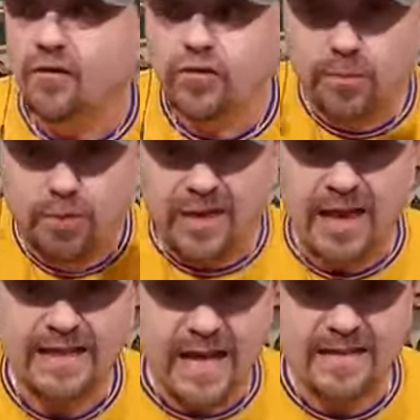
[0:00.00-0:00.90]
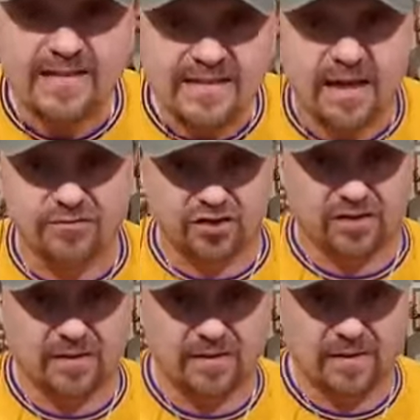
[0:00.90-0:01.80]
Вот была Надя
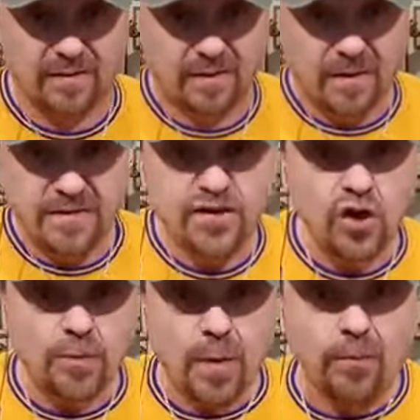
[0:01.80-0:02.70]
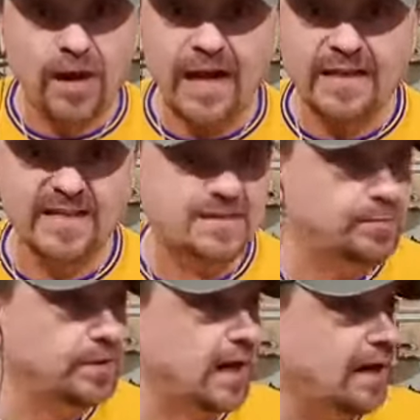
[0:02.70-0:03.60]
Савченко, ее популярность
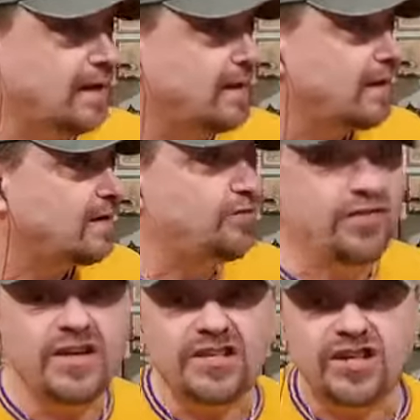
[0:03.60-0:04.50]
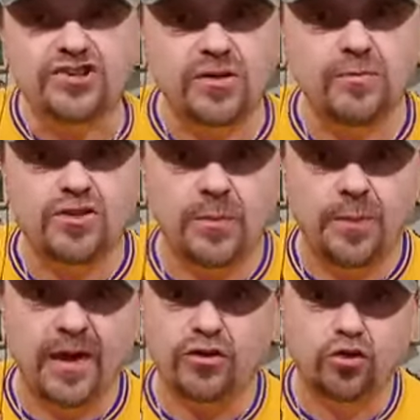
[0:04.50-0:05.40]
была выше, чем у
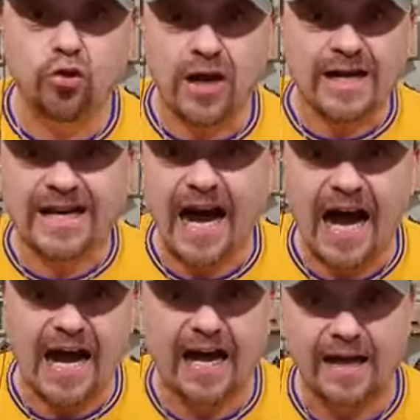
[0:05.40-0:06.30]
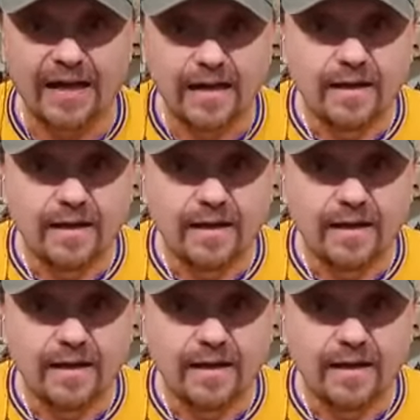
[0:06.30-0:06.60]
тебя дурака